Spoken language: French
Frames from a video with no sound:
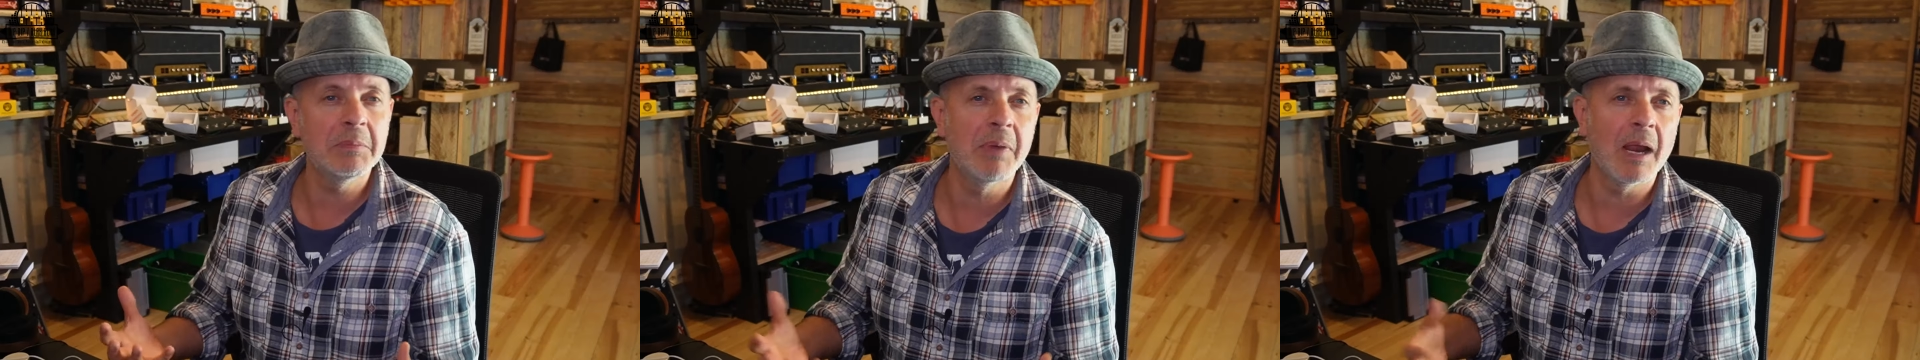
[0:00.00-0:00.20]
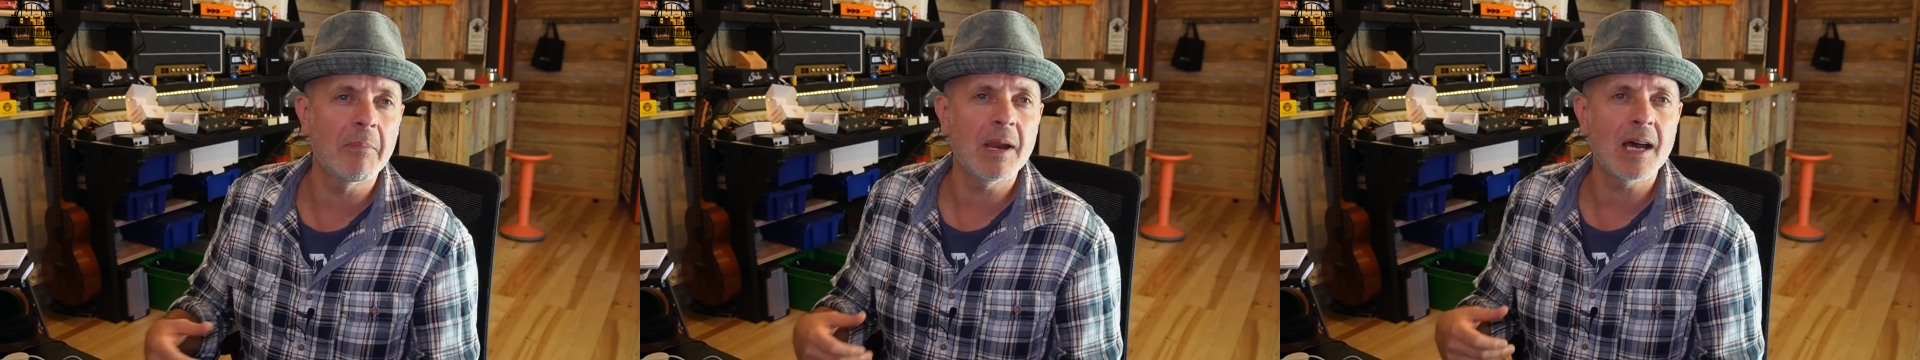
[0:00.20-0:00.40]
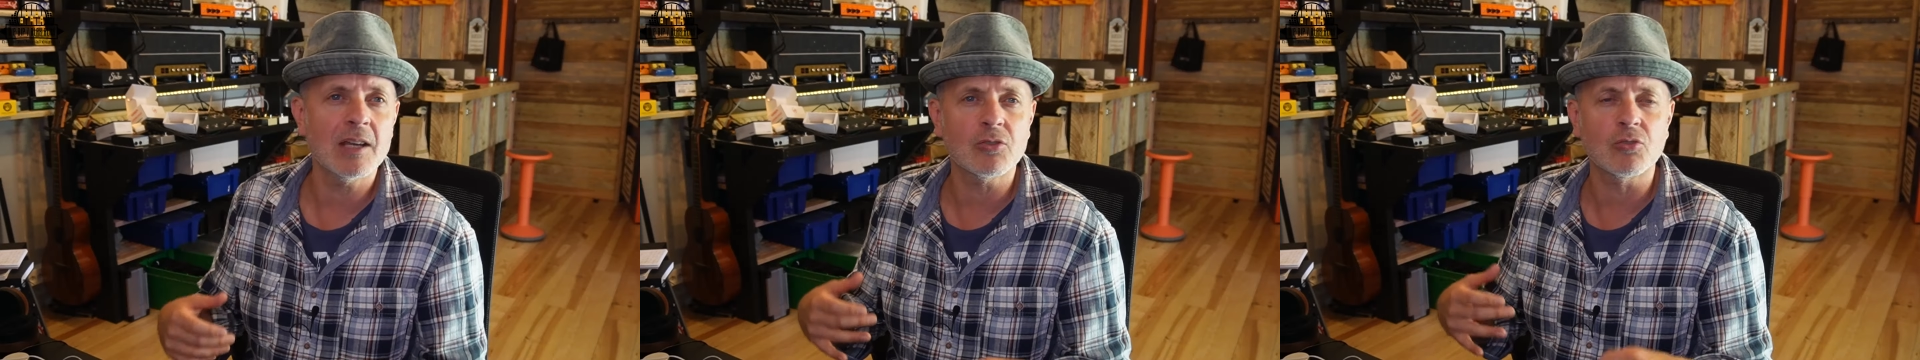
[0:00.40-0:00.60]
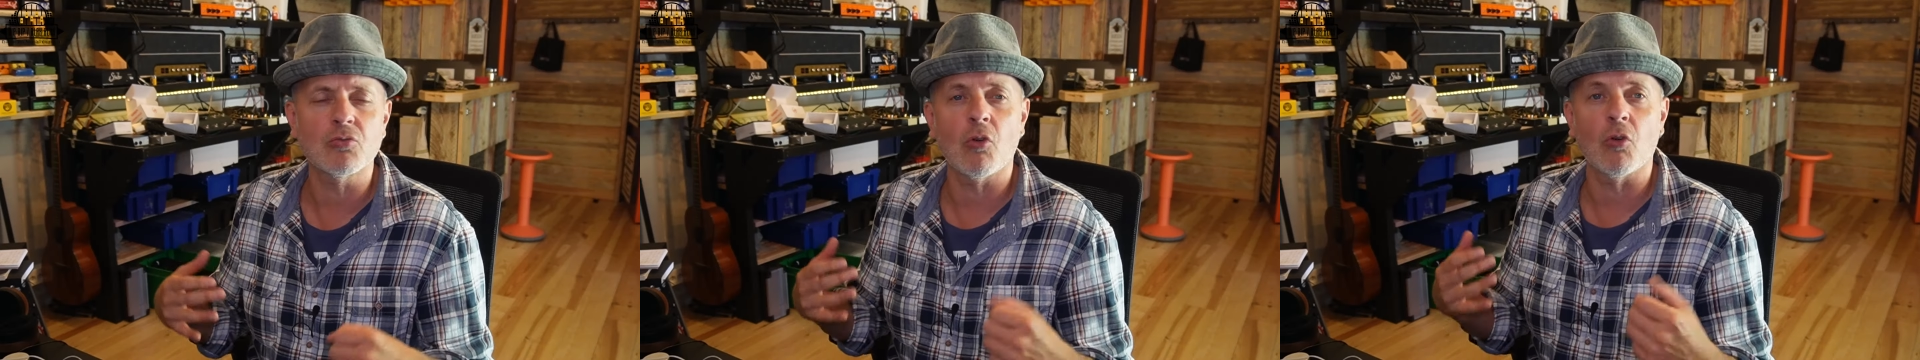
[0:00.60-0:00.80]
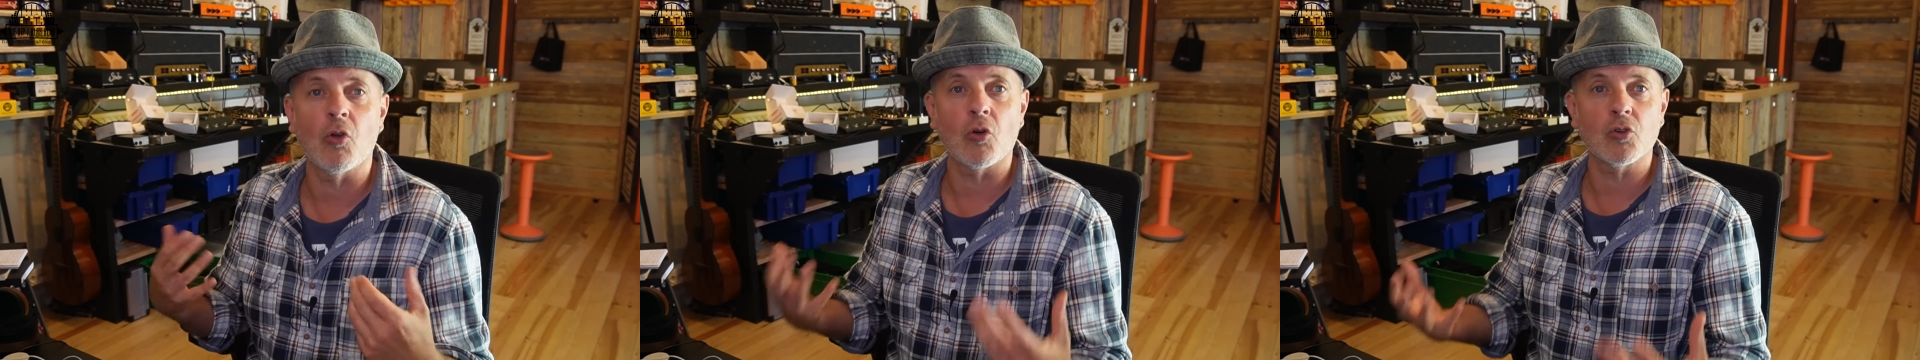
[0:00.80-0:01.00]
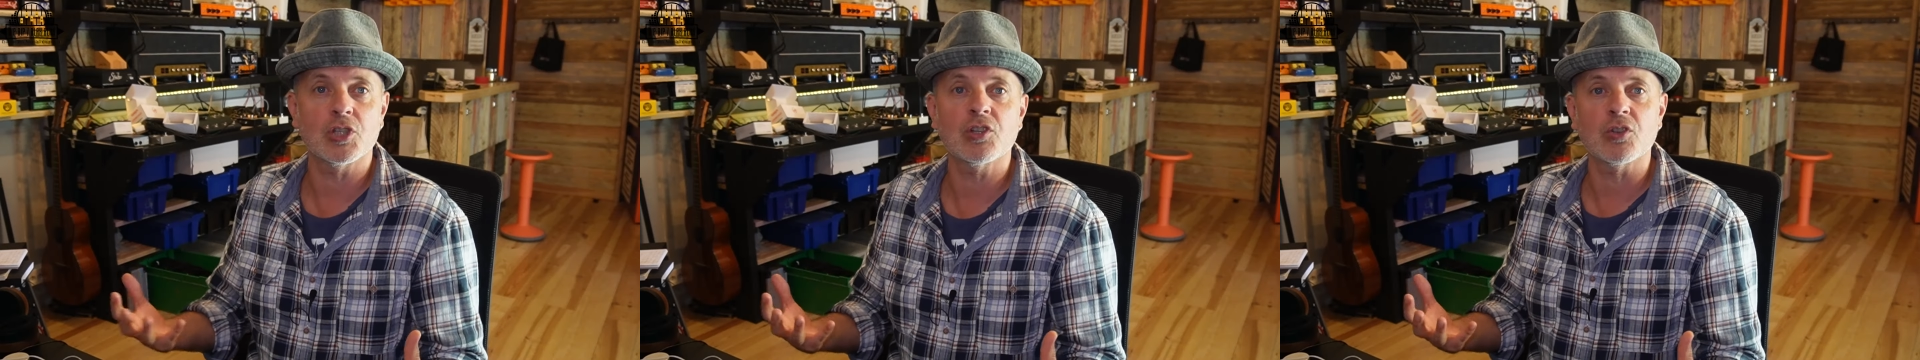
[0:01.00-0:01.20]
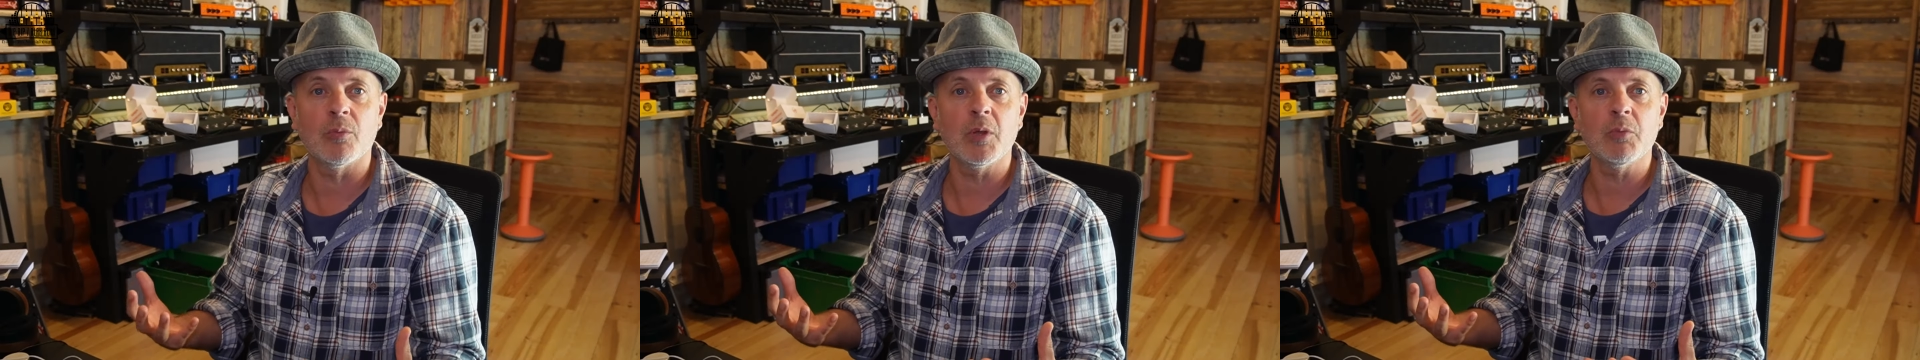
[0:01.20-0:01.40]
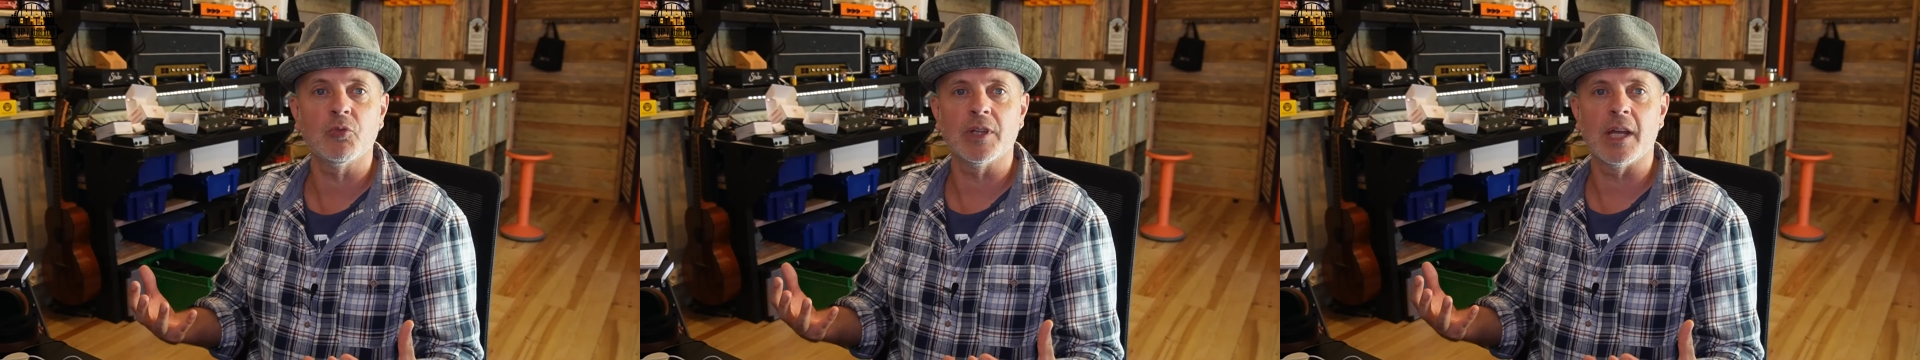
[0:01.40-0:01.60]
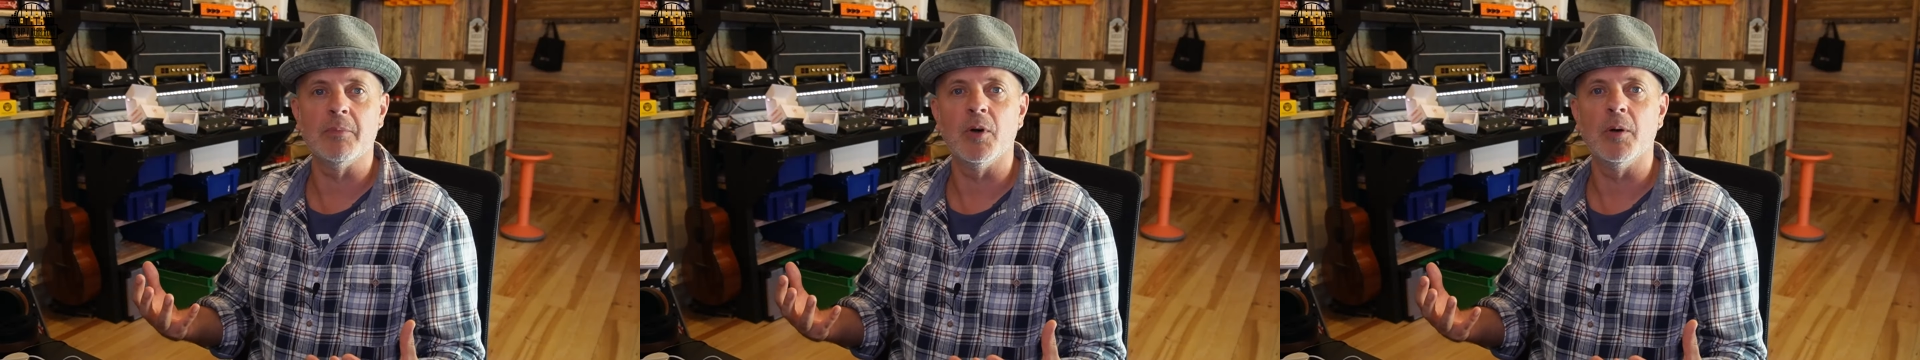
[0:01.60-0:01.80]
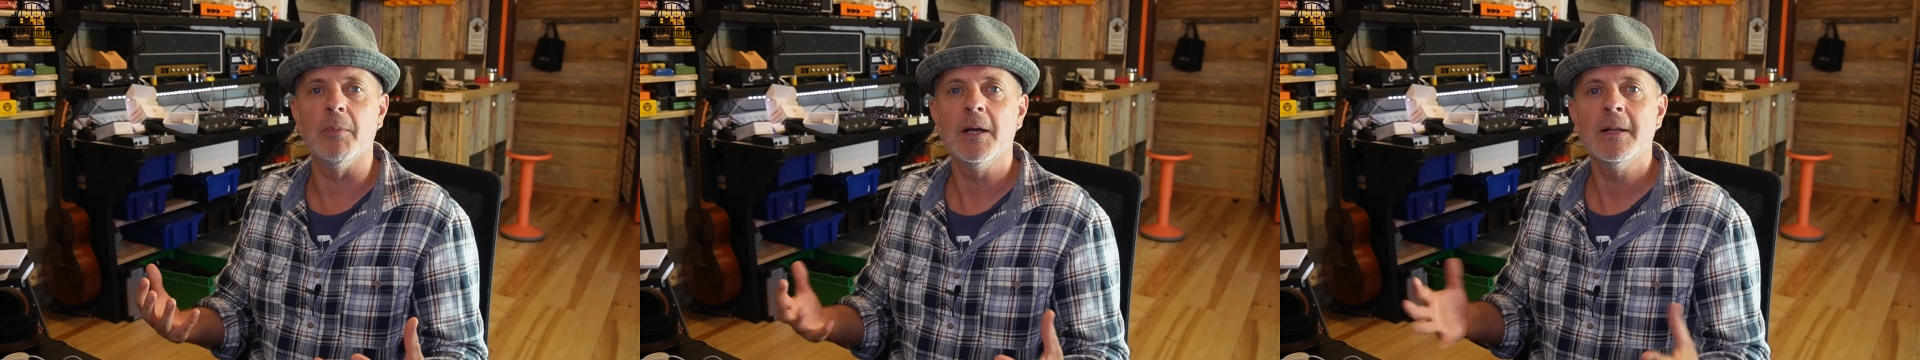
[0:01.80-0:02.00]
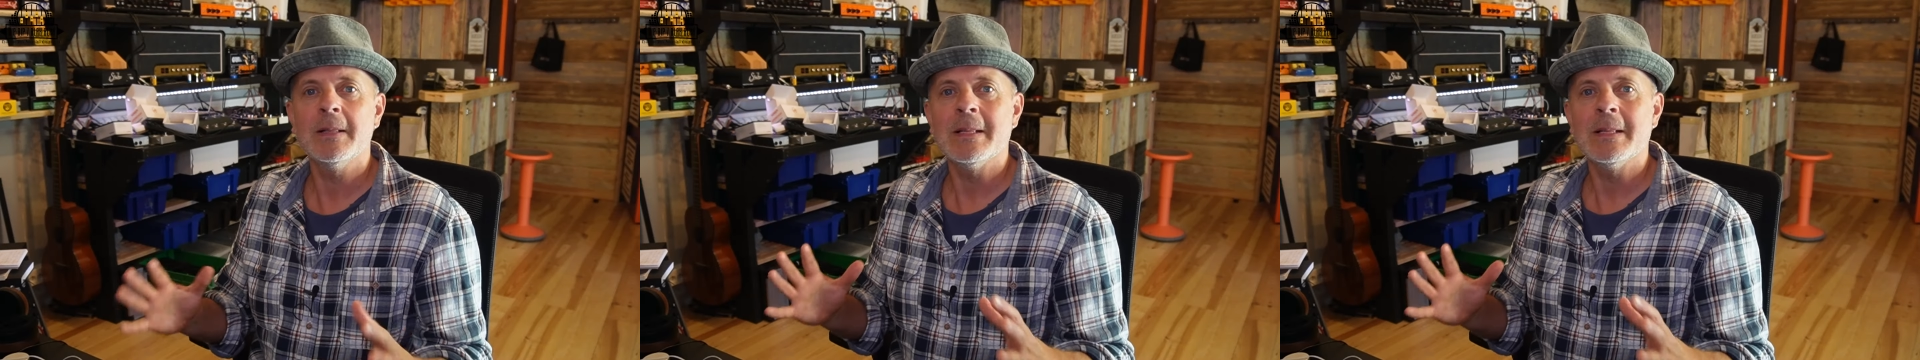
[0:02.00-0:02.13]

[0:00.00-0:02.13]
Blabla sur l'enregistrement de mon album.